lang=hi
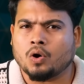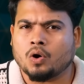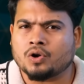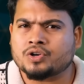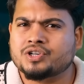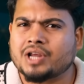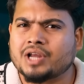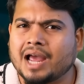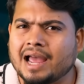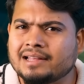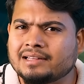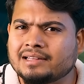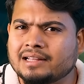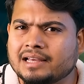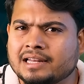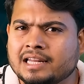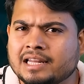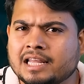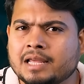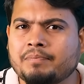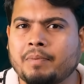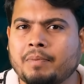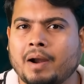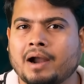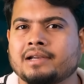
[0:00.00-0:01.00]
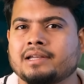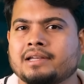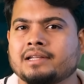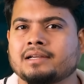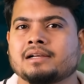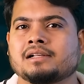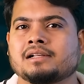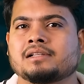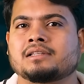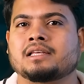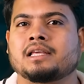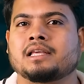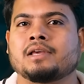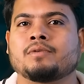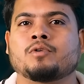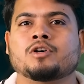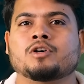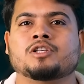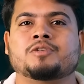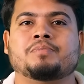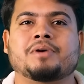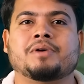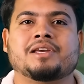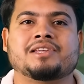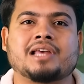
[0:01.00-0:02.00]
और शायद इन्हीं पार्टिकल्स की वो
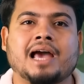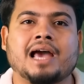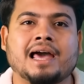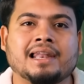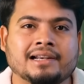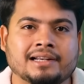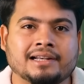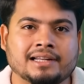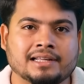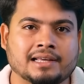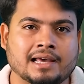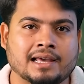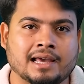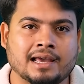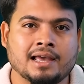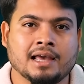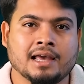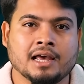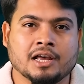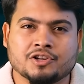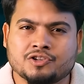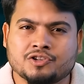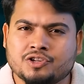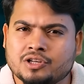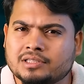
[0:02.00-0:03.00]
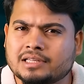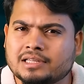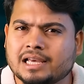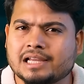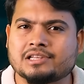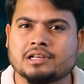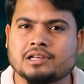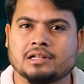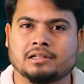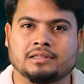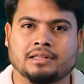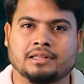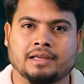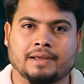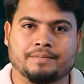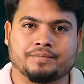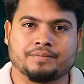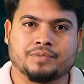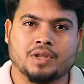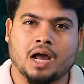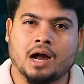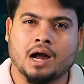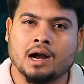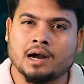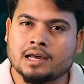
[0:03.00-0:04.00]
स्पेशलिटी है जिसके चलते
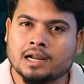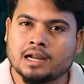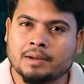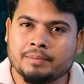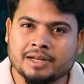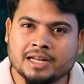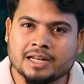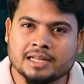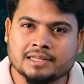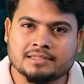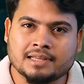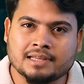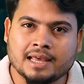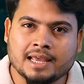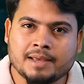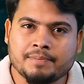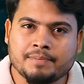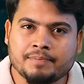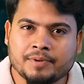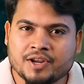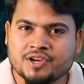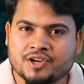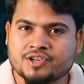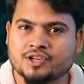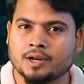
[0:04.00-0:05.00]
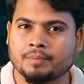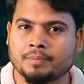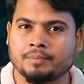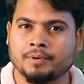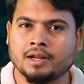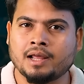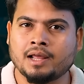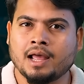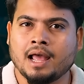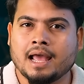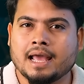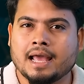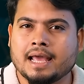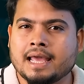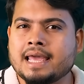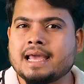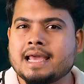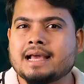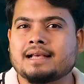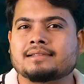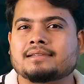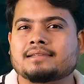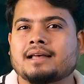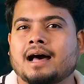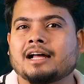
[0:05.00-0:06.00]
अगर हम इन्हें सही प्रेशर पर
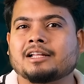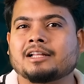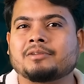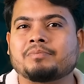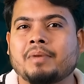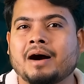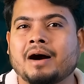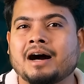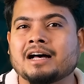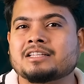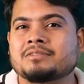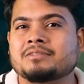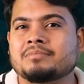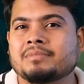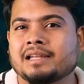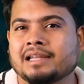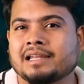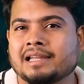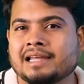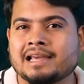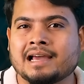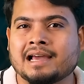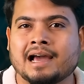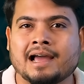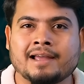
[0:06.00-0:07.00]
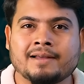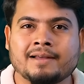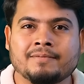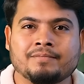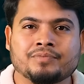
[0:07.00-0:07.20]
एक साथ पास में ले आए